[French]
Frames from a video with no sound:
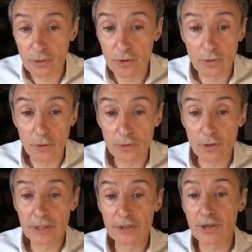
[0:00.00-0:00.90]
Donc, quand,
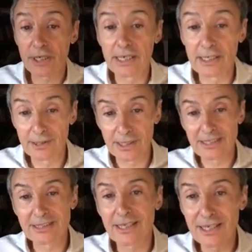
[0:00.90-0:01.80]
un cœur est,
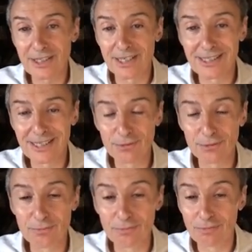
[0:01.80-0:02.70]
extrait, j'allais dire, d'une